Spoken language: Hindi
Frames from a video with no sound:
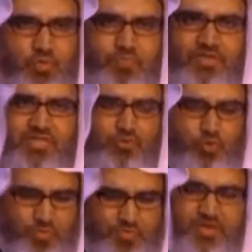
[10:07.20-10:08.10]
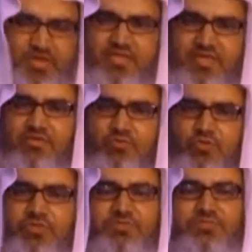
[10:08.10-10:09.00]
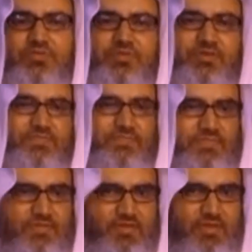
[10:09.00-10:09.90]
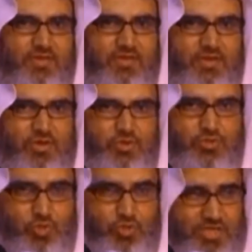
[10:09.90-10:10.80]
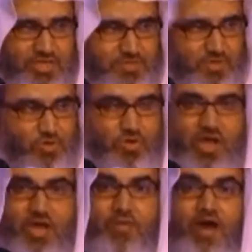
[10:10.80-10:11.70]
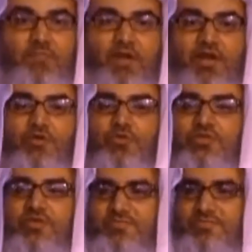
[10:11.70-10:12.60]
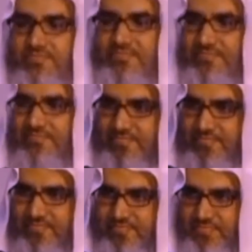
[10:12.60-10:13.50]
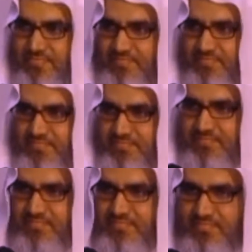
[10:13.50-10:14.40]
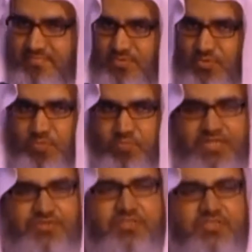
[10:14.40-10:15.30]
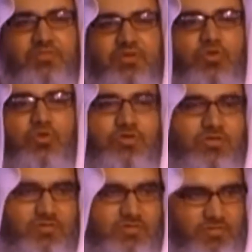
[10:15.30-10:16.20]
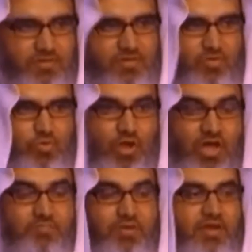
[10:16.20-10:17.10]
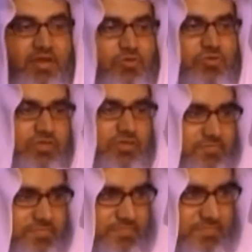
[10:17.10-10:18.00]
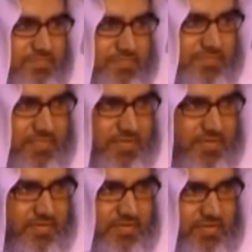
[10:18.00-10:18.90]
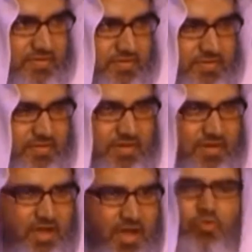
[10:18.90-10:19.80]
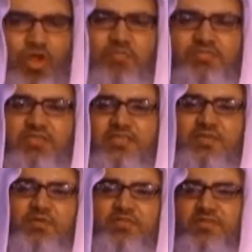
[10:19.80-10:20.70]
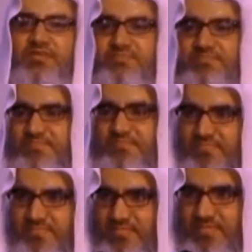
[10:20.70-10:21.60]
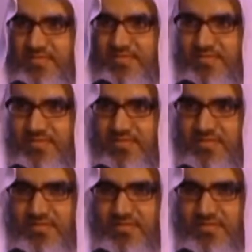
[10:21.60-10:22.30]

और इसी तंग दिली में जिंदगी गुजारते गुजारते या खुदकुशी कर लेते हैं या जादू की वजह से मर जाते हैं बहुत कम लोग बहुत कम लोग ही बच जाते हैं दूसरे किस्म के लोग वो आम और मासूम लोग हैं